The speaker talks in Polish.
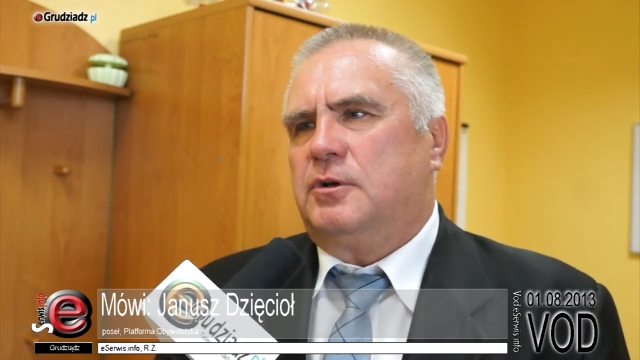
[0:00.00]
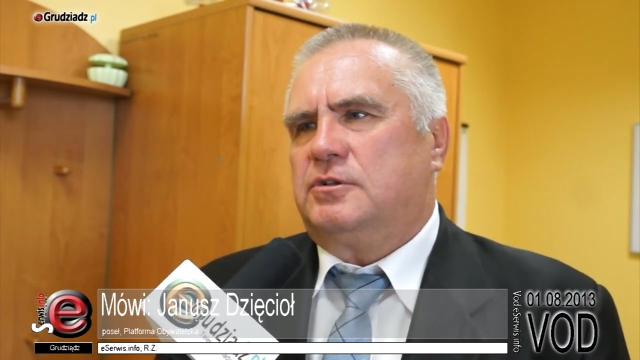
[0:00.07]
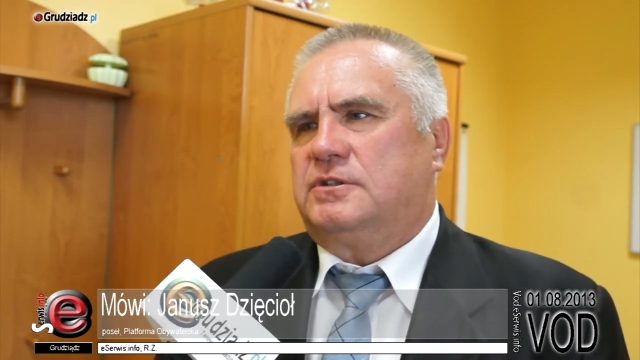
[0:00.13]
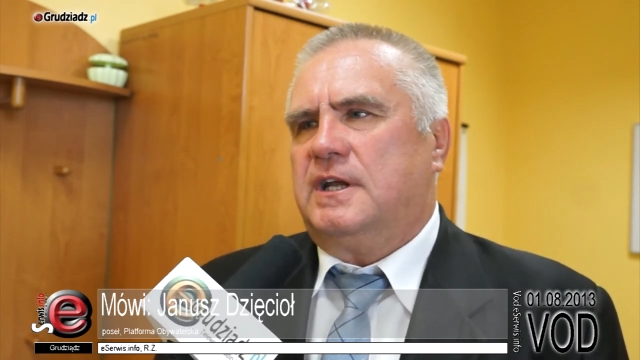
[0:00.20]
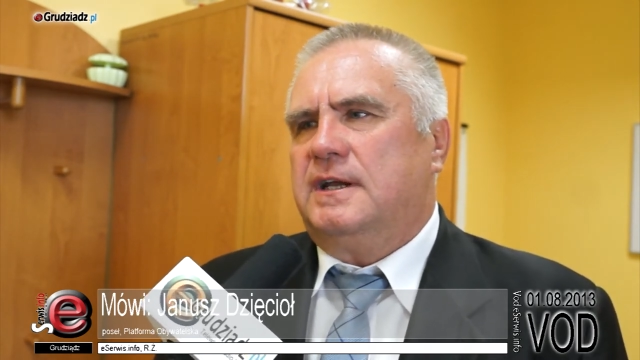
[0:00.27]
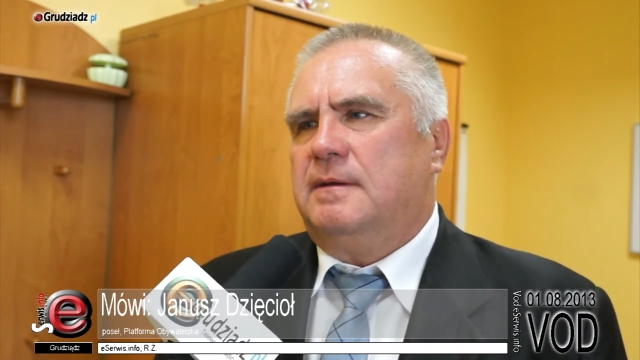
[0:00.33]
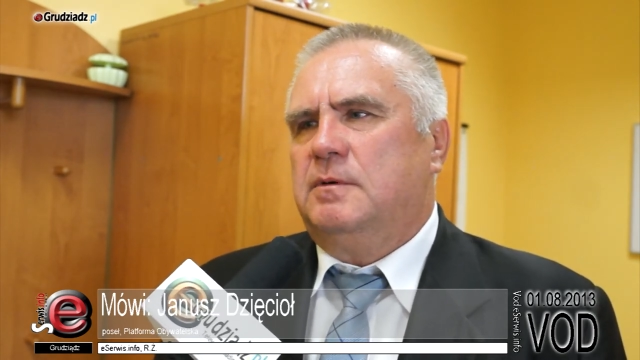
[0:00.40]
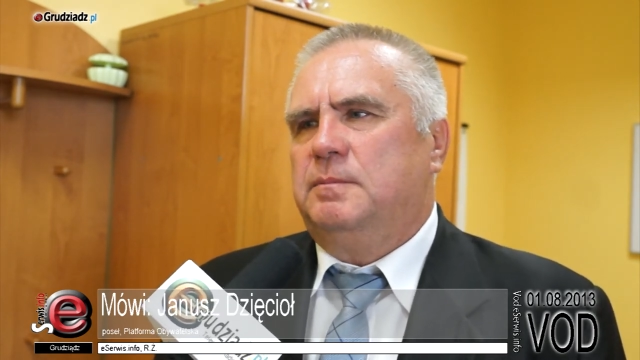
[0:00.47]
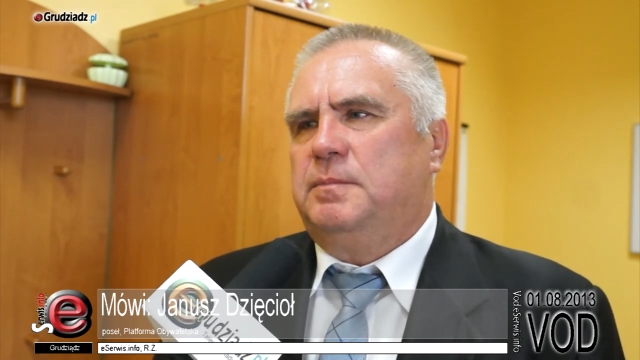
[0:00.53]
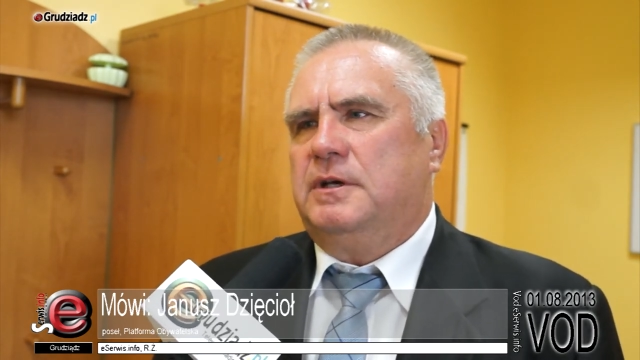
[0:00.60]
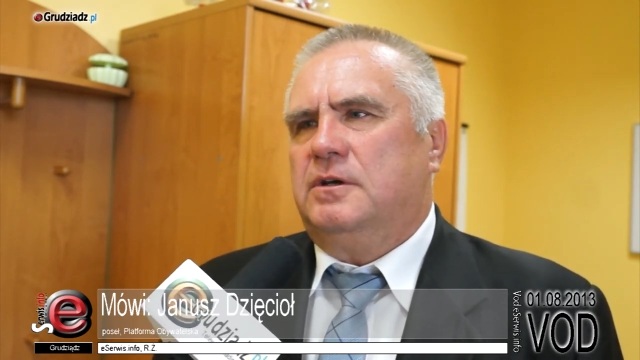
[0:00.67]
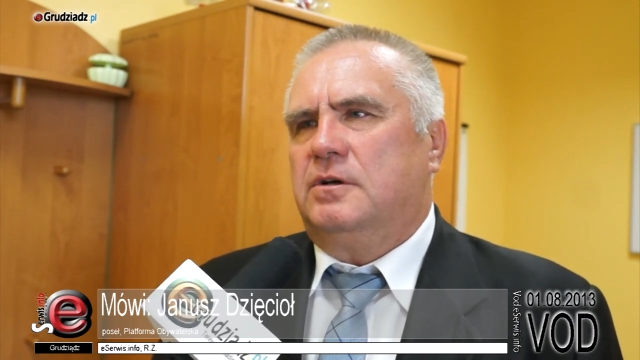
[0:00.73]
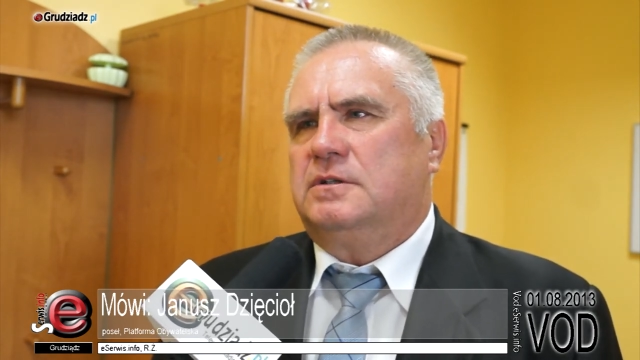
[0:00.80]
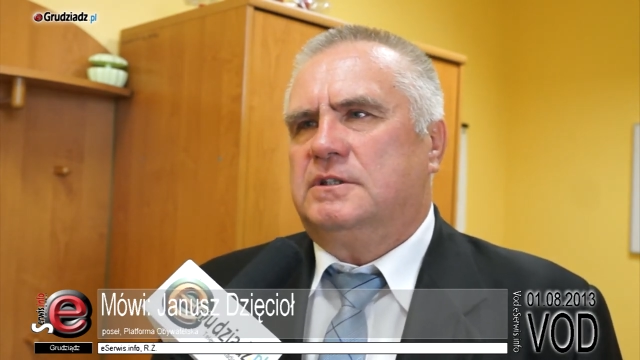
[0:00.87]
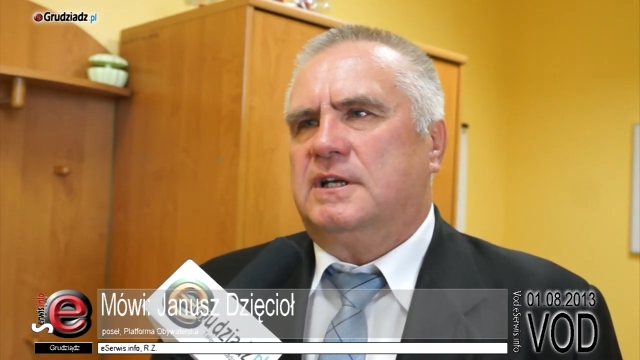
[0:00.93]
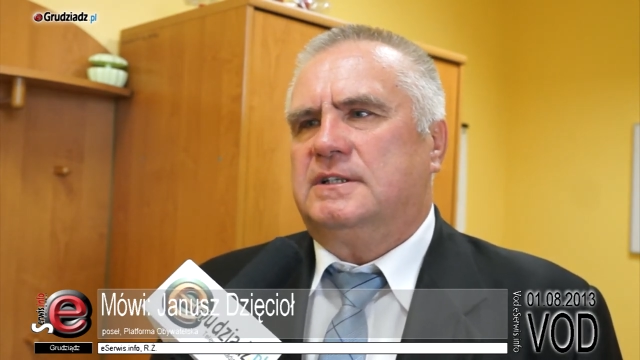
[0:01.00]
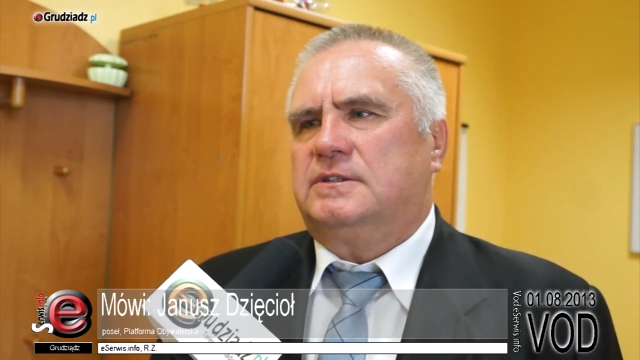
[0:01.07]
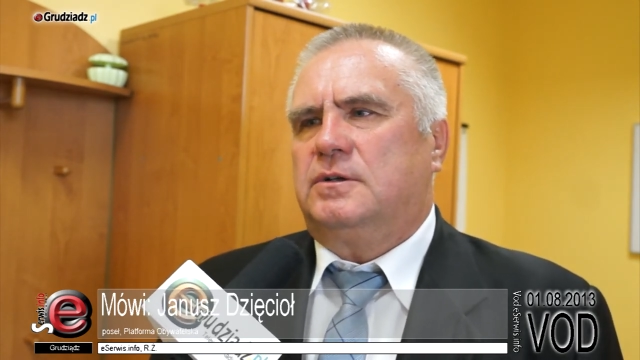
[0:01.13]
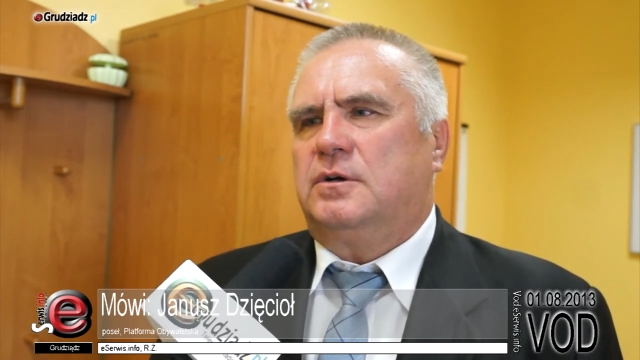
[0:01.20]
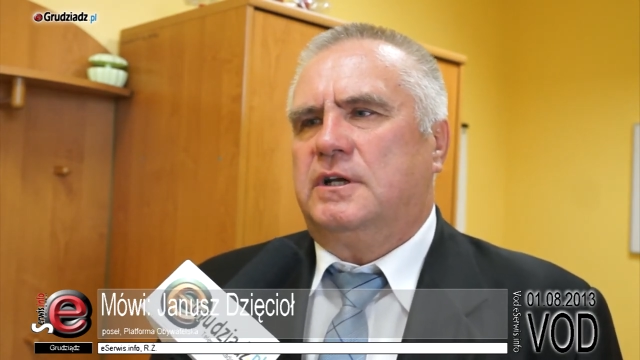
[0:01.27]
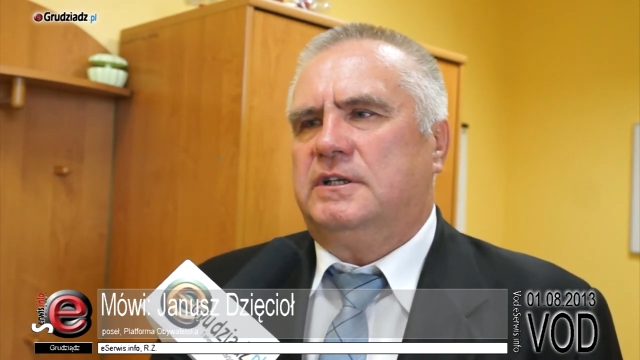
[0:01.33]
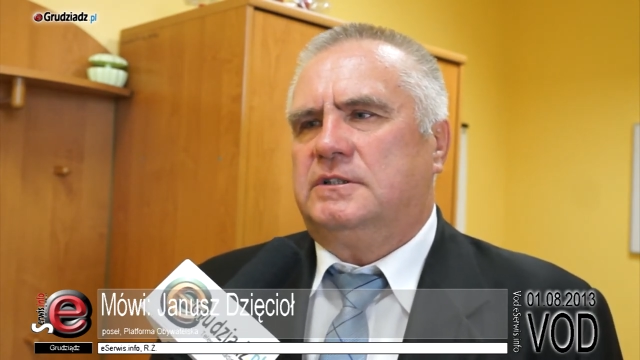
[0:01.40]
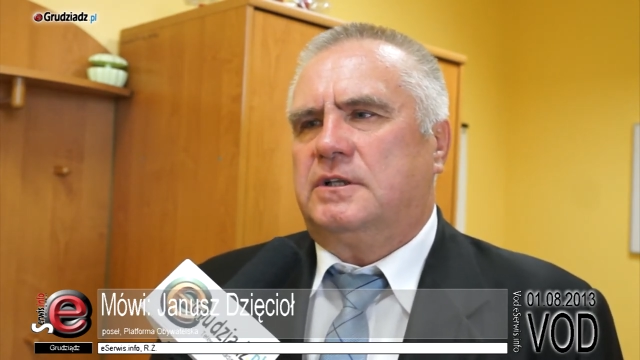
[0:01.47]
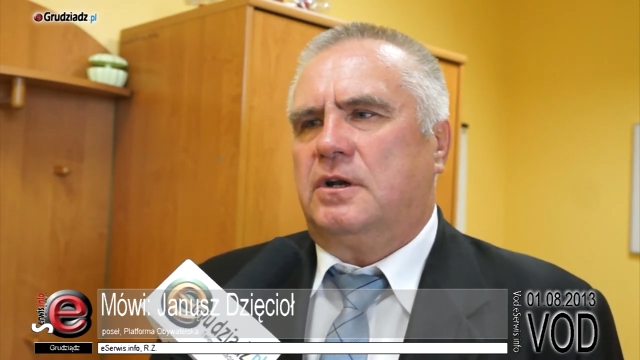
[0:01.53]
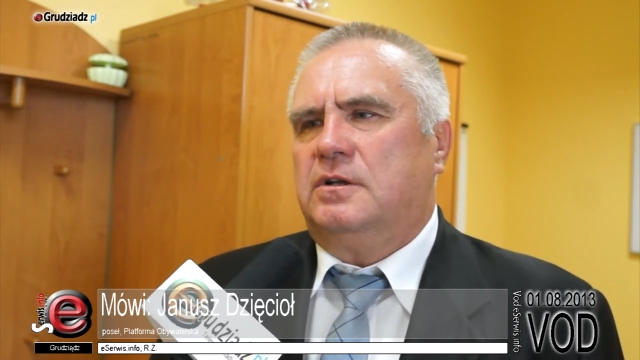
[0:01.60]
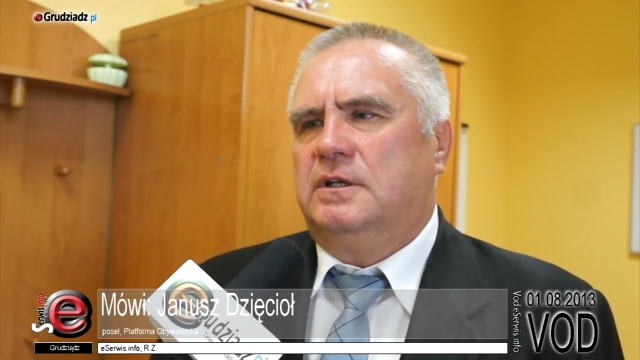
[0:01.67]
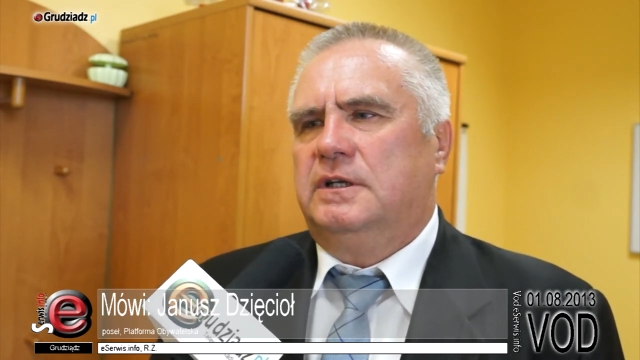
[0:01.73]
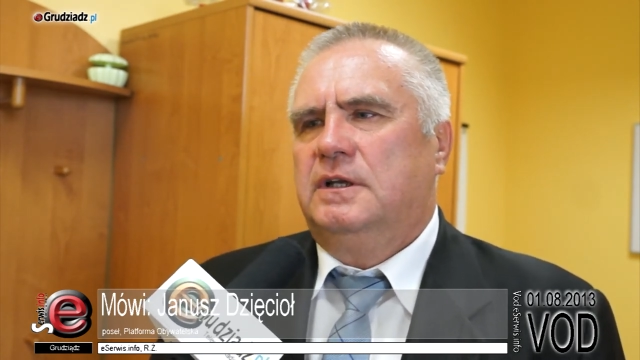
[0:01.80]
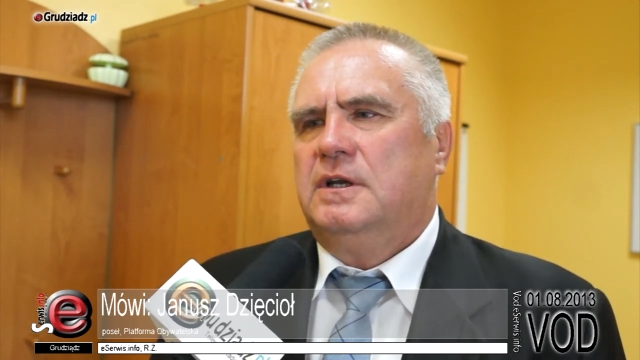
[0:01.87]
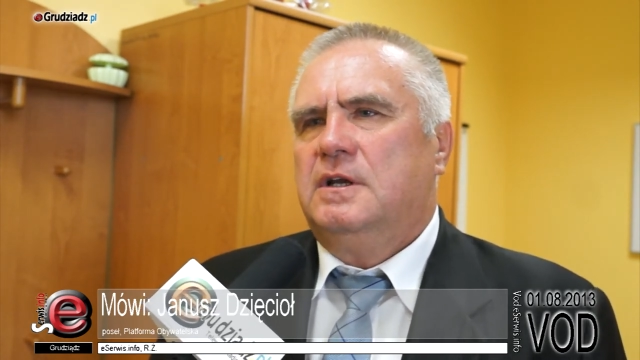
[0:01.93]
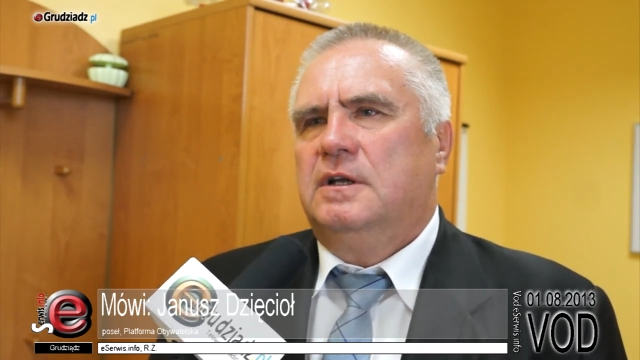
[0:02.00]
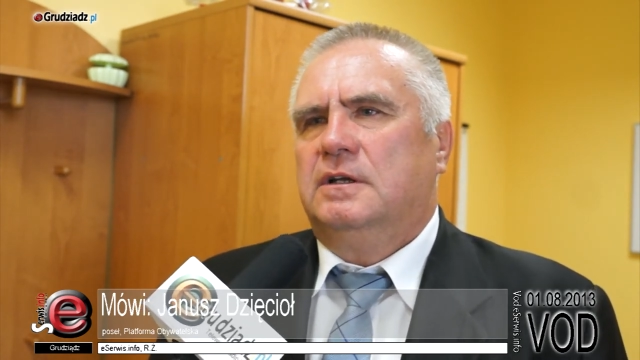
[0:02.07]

rozdajemy pieniądze, a z drugiej strony